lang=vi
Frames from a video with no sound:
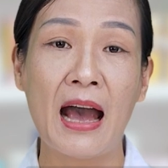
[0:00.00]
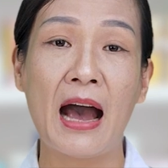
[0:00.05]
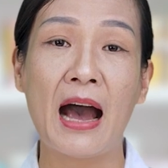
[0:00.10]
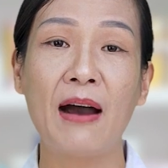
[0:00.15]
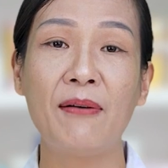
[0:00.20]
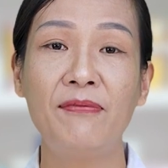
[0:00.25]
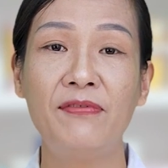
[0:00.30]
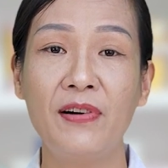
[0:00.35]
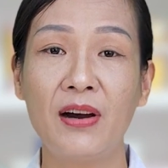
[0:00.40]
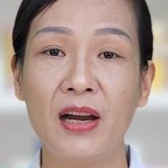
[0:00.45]

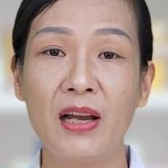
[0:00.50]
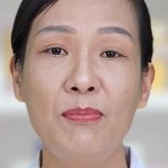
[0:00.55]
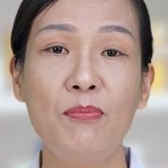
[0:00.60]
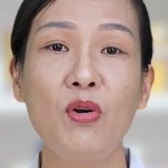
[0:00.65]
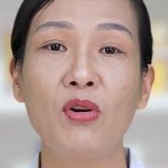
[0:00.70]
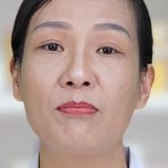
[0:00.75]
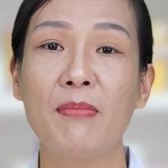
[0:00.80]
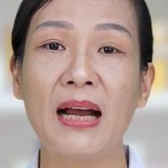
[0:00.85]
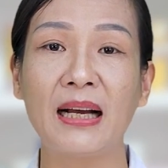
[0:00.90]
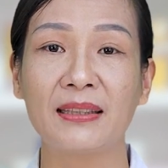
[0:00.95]
à, Với
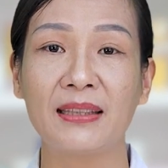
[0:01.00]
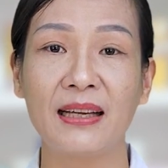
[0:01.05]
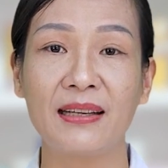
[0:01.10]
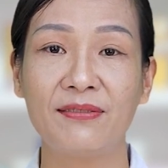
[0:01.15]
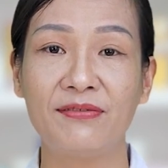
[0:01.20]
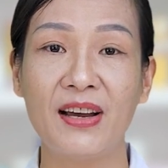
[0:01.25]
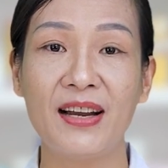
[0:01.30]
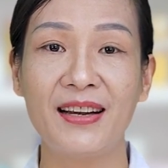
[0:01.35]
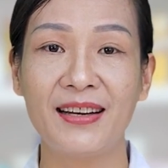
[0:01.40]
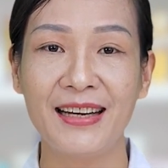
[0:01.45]
một bảng
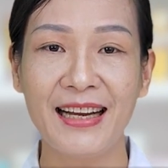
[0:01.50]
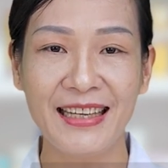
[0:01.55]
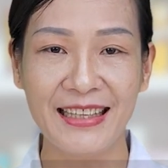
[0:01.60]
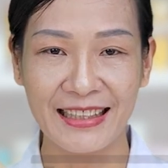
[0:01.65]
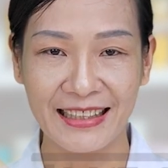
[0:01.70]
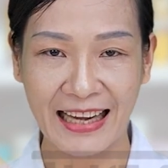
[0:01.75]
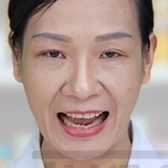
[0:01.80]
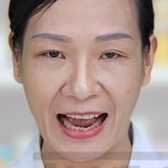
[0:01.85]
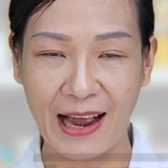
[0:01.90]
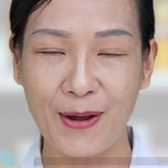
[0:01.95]
thành phần
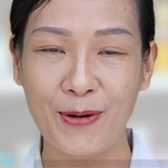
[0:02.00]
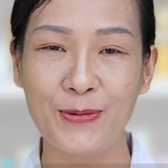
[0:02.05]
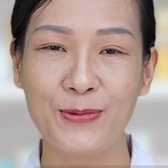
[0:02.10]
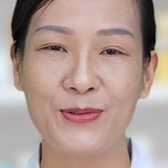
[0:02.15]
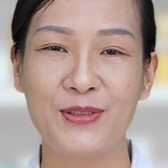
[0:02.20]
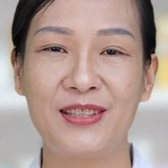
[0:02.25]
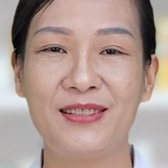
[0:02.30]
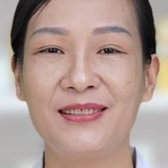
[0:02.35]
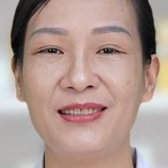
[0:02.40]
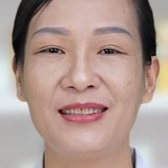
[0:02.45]
đỉnh cao
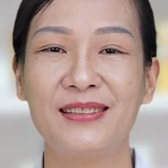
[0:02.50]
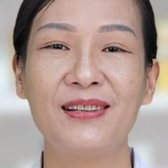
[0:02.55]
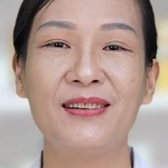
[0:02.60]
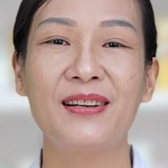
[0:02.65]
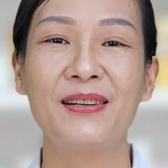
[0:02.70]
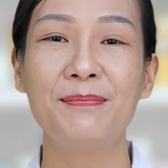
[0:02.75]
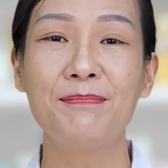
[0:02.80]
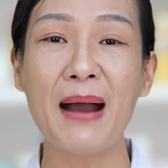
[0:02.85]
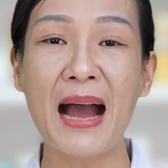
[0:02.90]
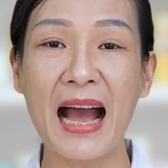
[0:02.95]
chứa
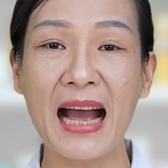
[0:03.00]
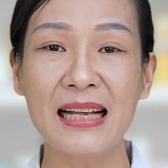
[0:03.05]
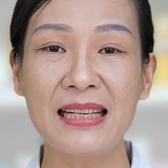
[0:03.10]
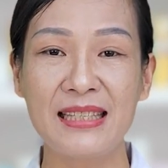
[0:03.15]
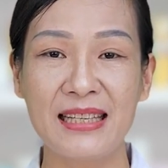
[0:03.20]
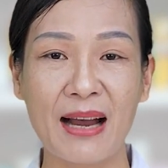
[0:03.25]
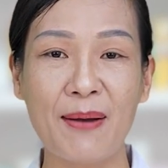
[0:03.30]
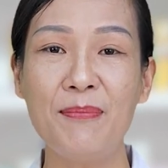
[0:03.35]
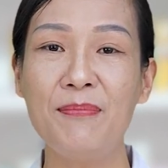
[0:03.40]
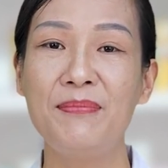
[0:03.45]
tới
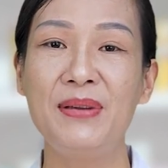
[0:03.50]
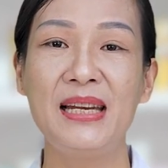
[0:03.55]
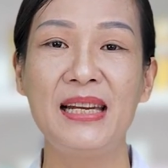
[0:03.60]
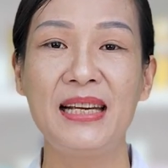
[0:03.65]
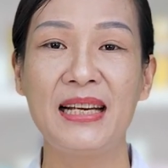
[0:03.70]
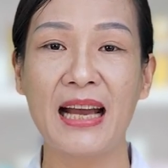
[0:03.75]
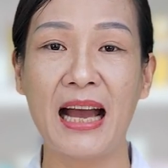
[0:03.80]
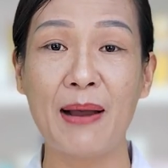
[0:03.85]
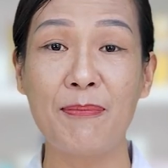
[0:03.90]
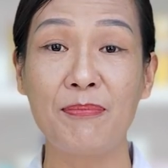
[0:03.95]

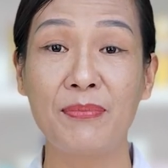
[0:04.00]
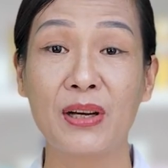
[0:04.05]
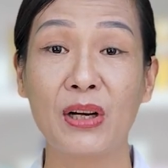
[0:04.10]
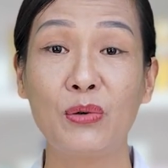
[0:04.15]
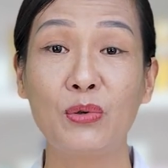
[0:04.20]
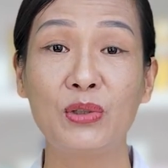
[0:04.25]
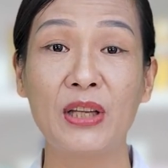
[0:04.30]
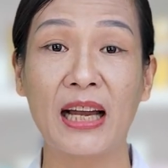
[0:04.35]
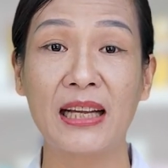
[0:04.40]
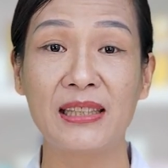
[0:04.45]
300mg
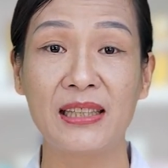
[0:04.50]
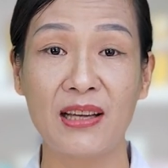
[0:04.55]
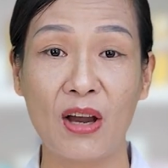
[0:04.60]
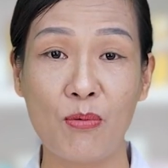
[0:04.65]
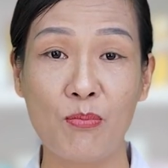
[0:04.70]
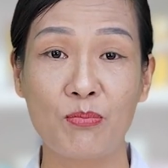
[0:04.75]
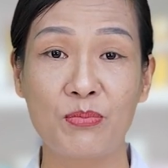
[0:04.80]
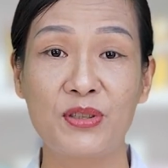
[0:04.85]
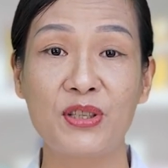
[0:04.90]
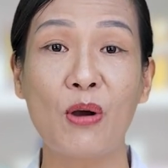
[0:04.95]

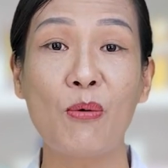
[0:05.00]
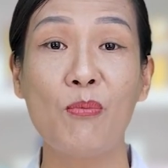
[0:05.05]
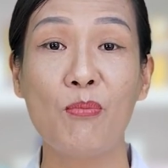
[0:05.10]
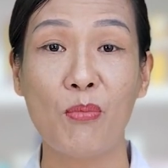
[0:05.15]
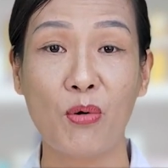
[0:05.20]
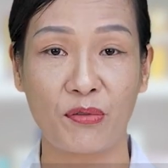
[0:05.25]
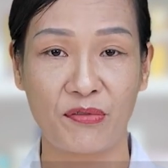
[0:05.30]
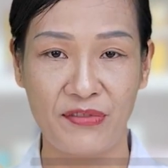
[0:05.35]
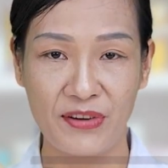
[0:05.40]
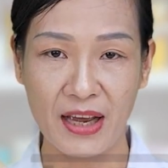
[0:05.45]
glutathione
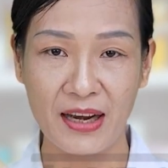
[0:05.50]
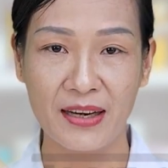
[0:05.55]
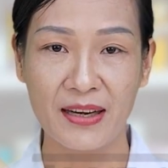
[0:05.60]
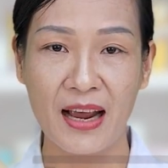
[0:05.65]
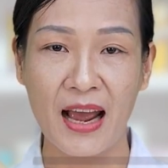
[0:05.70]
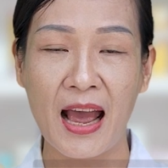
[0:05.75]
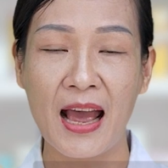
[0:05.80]
trong một viên